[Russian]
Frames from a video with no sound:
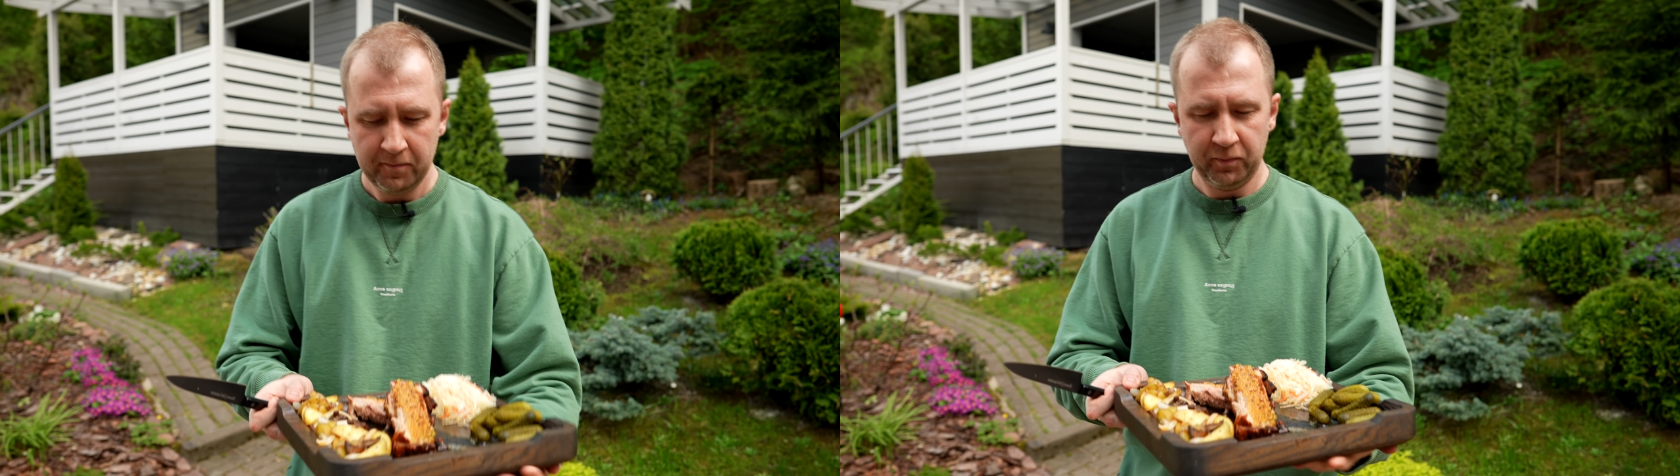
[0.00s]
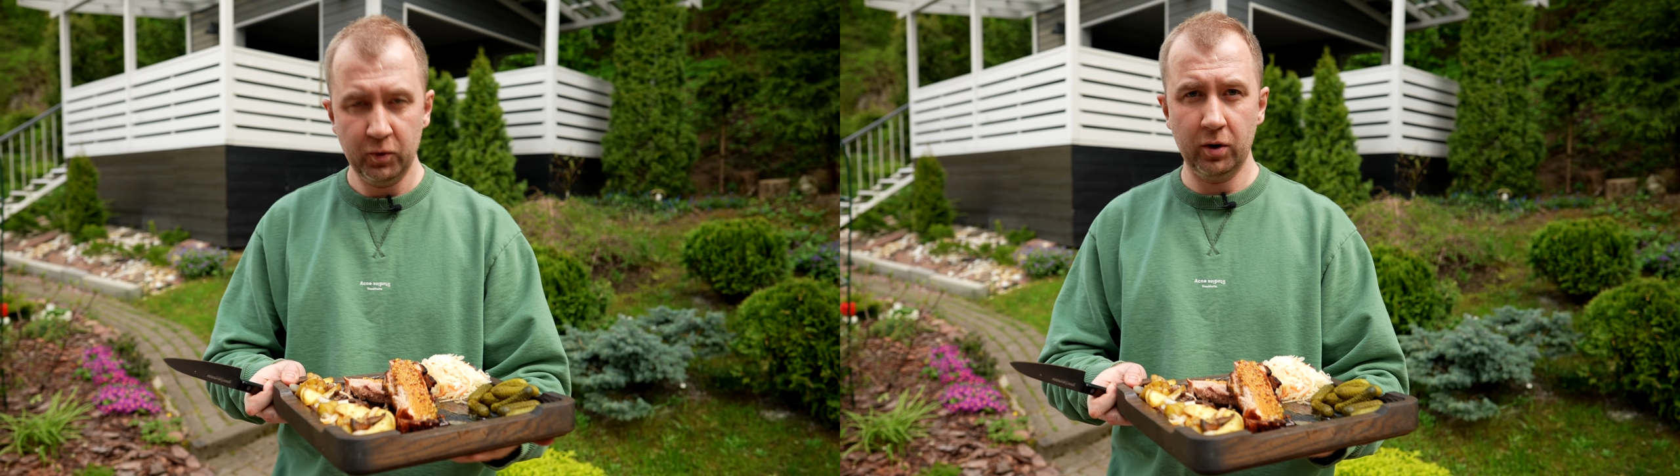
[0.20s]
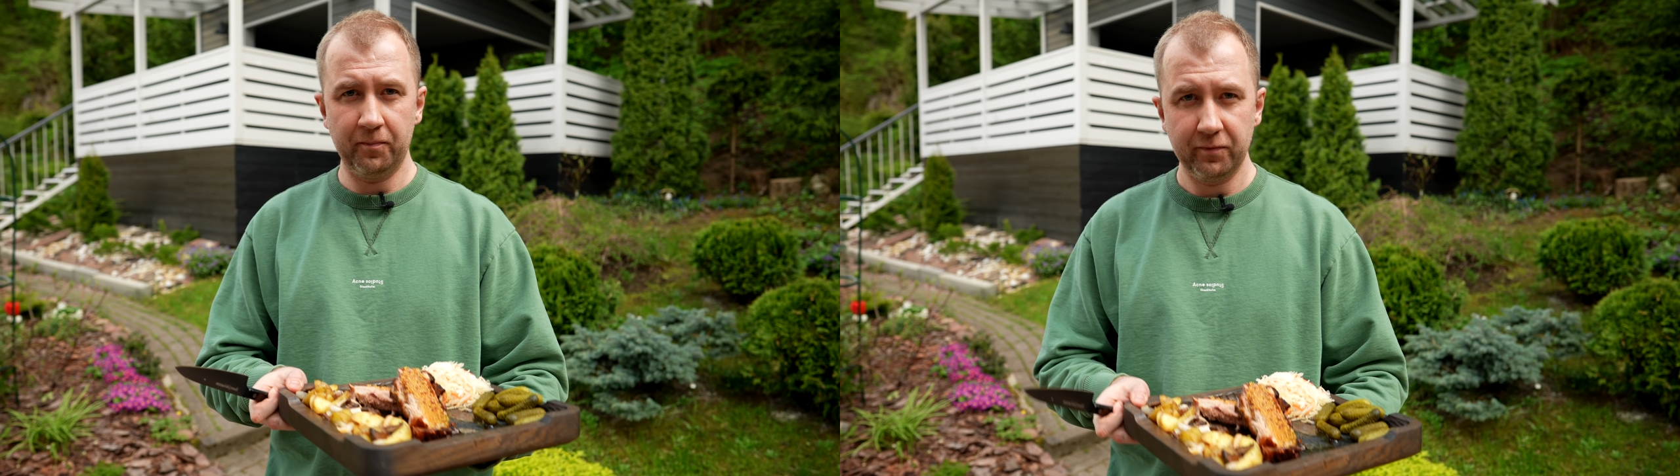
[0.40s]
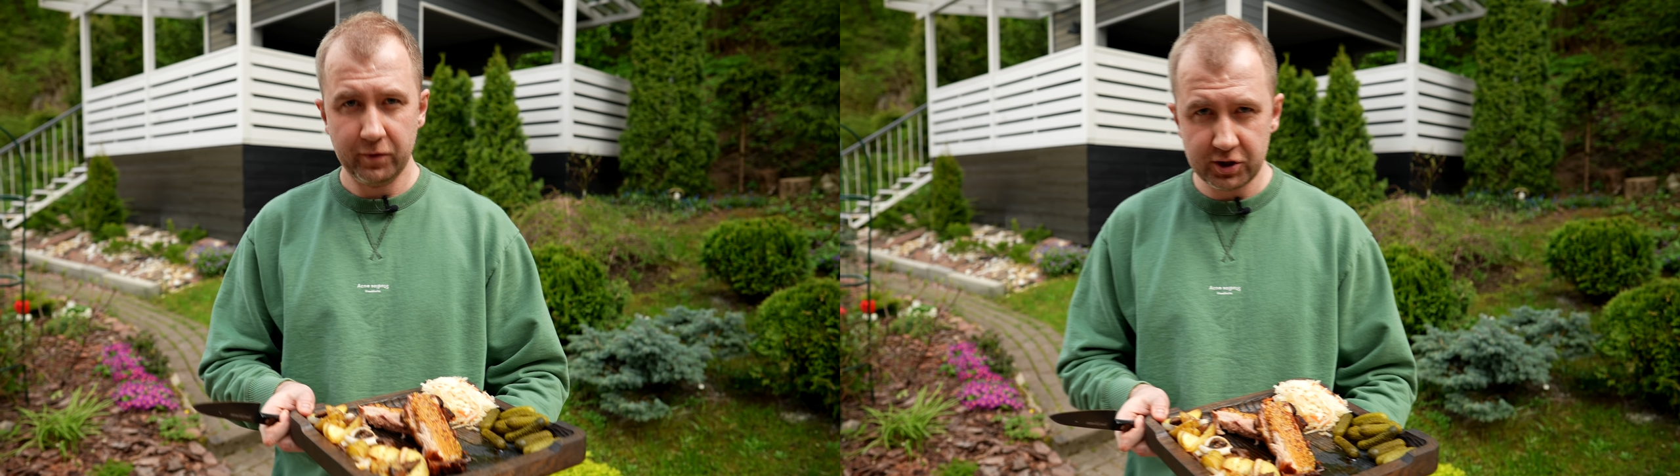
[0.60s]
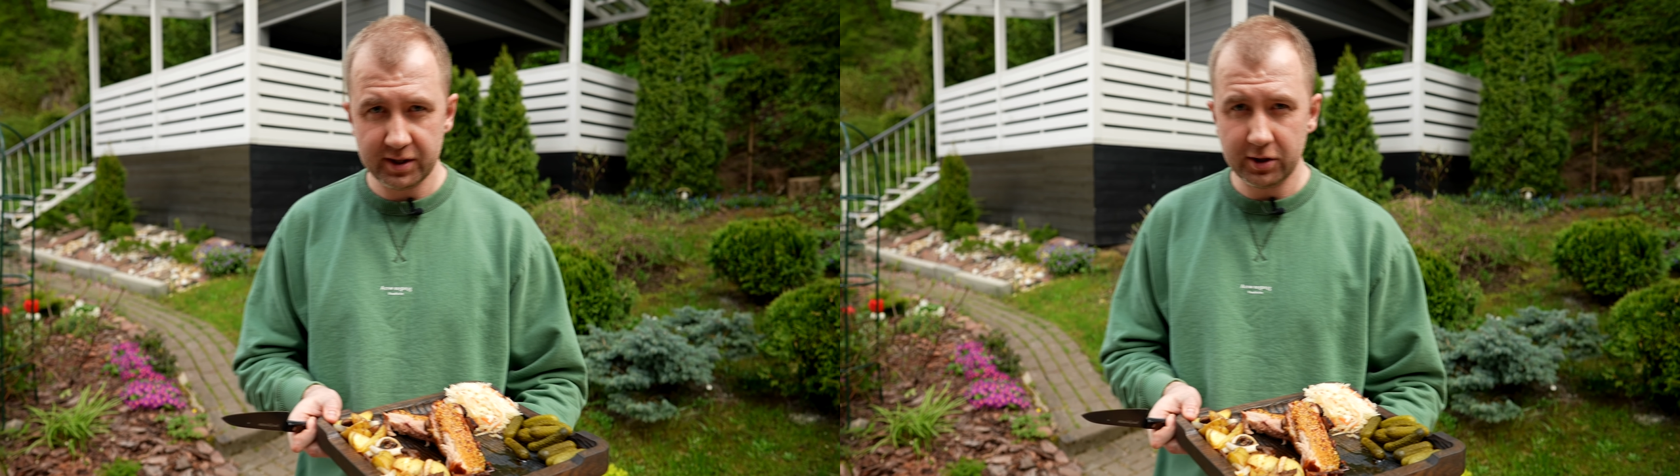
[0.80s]
Но
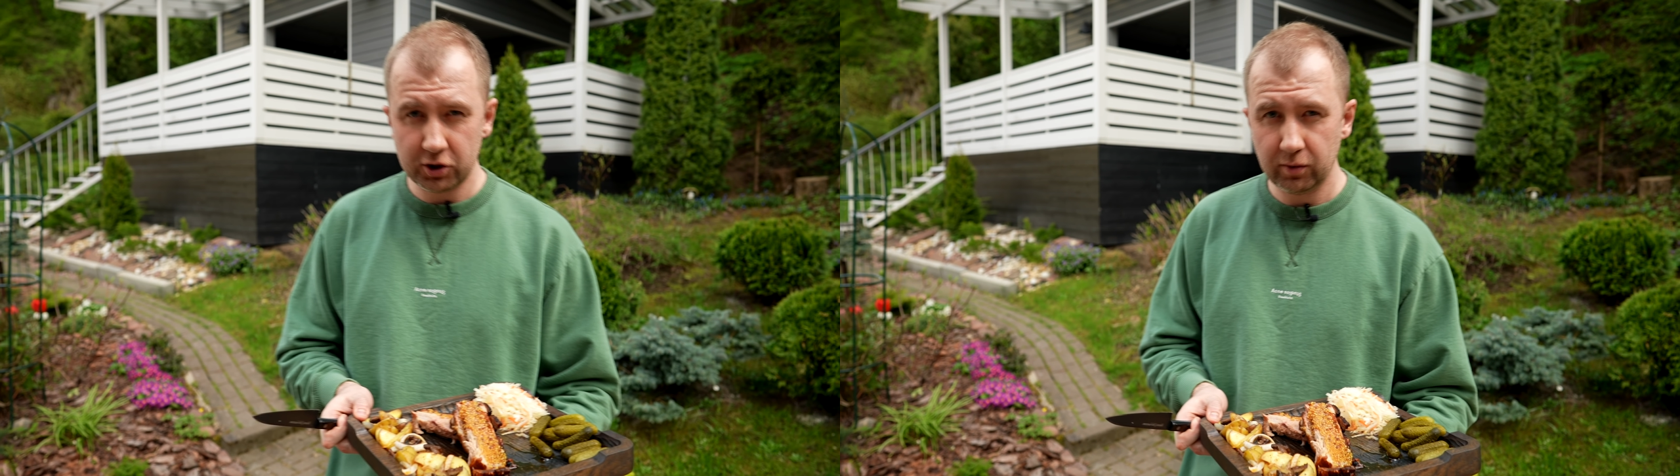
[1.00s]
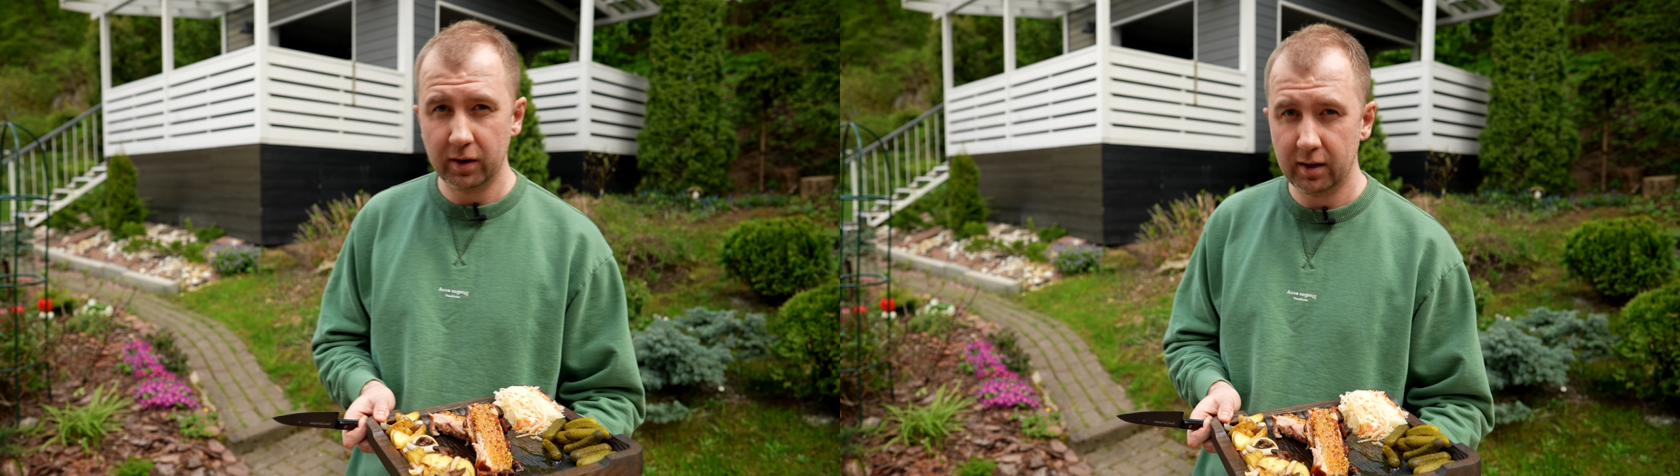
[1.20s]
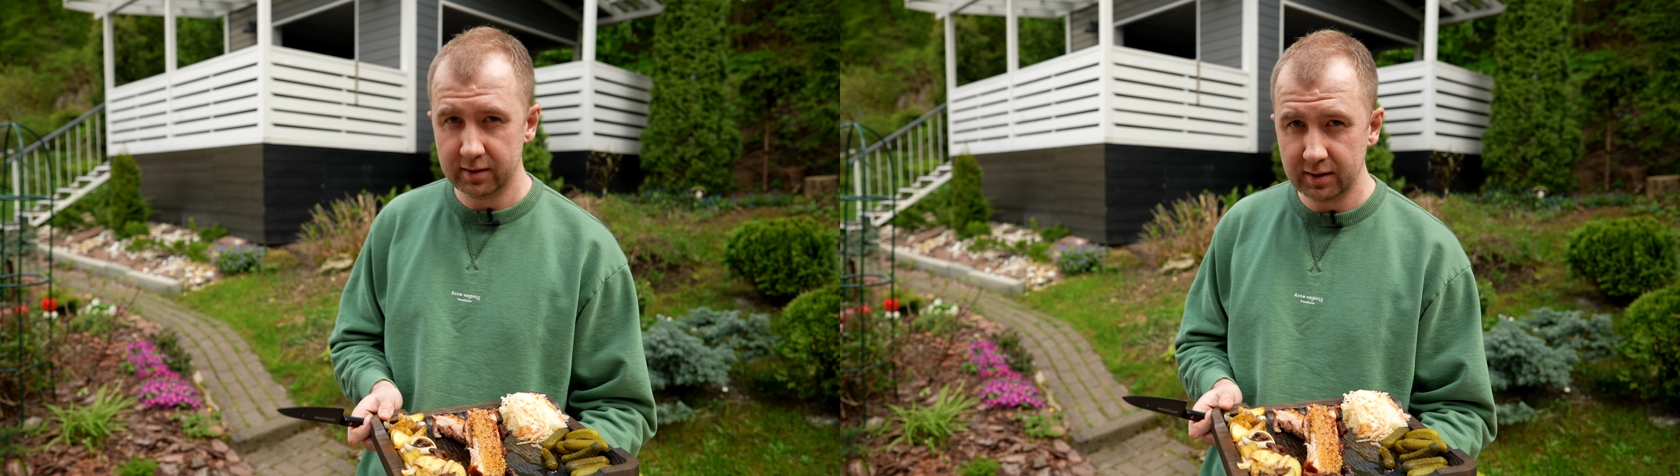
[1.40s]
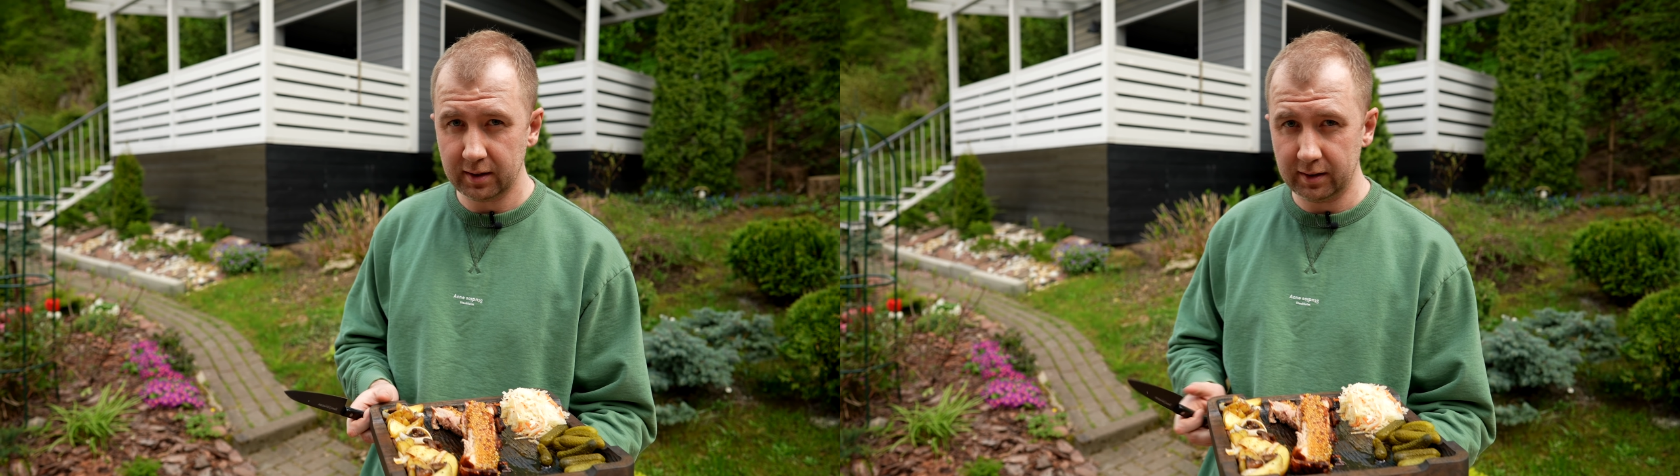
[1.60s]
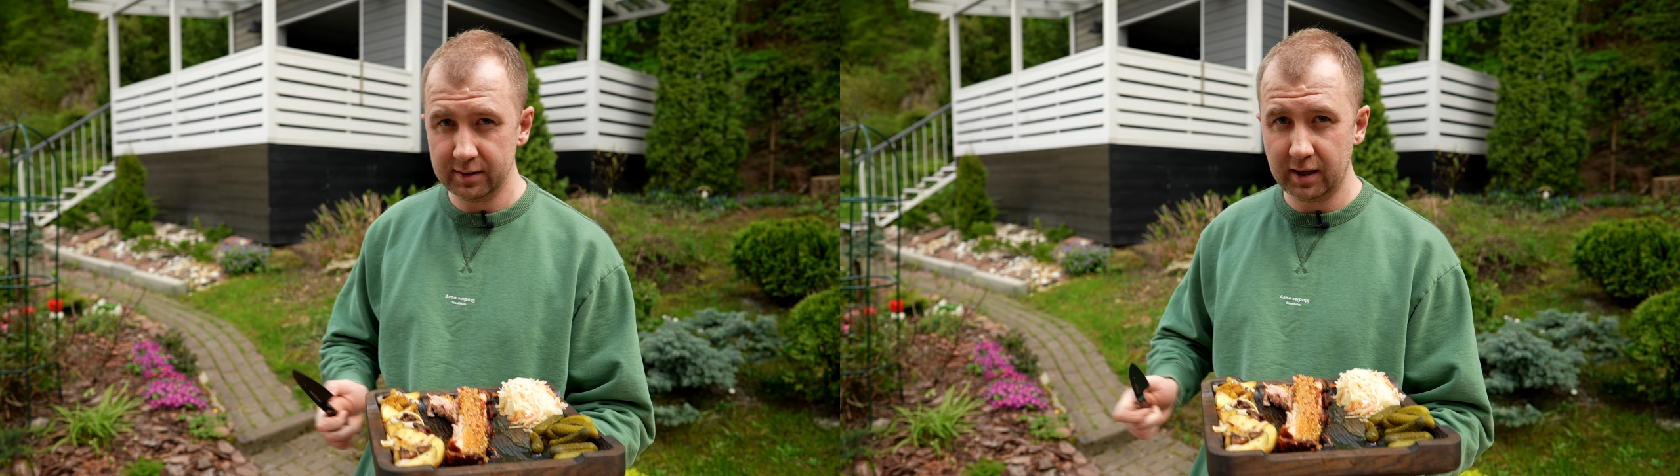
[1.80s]
вы же знаете, что я
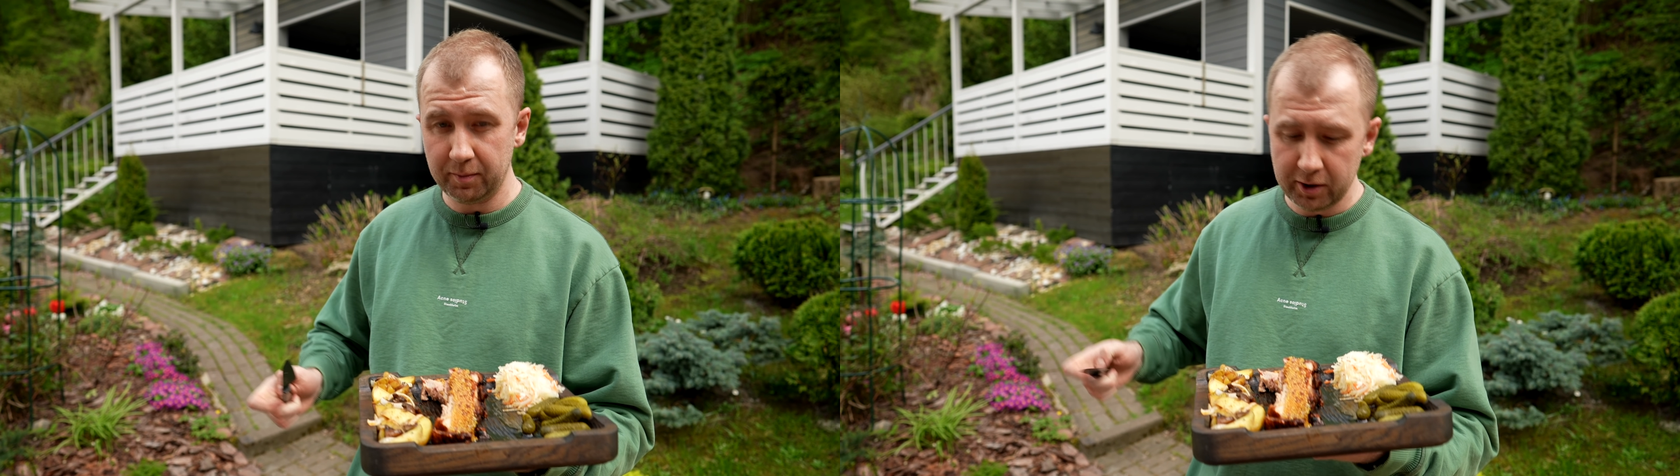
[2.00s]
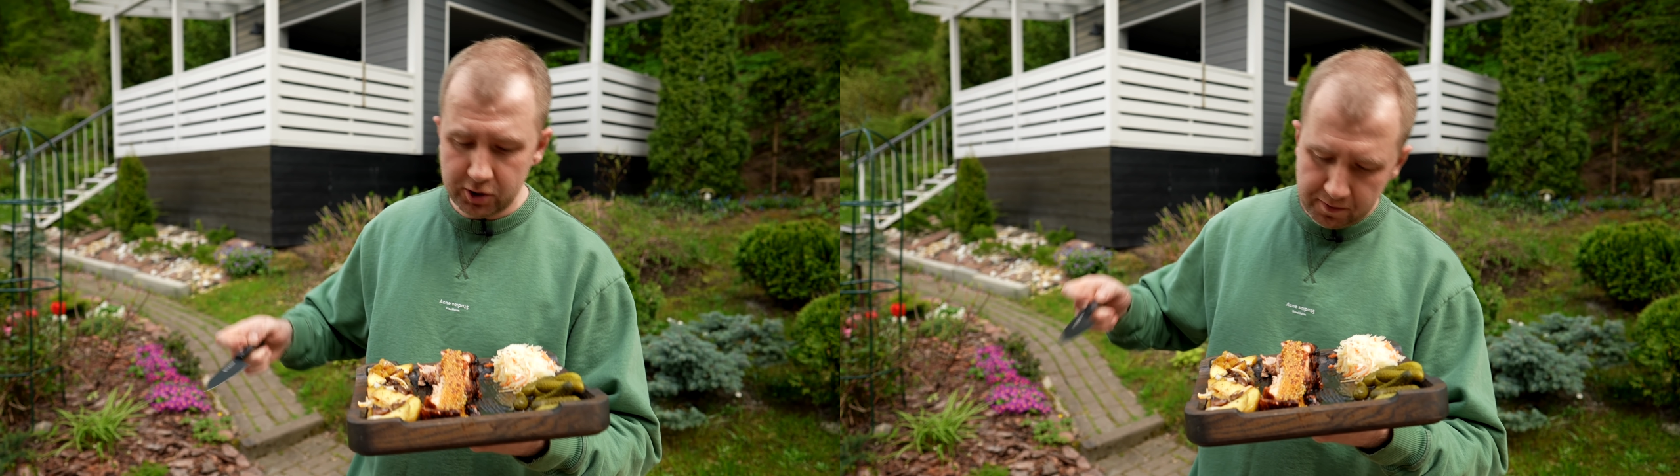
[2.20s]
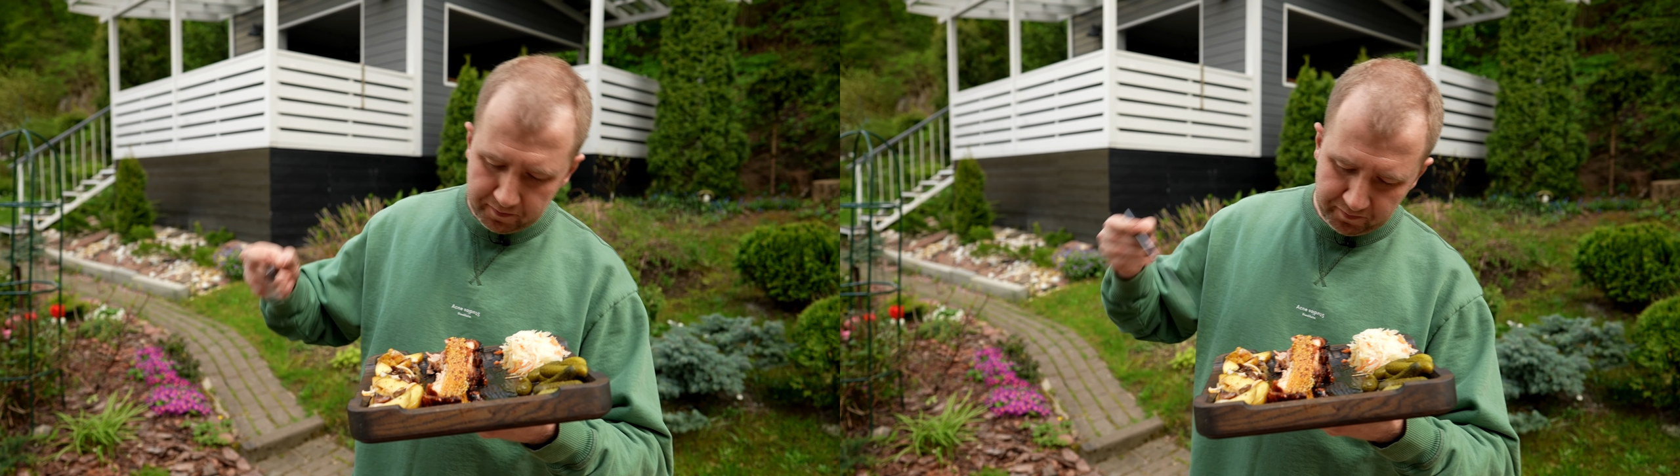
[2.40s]
знатный скрипач.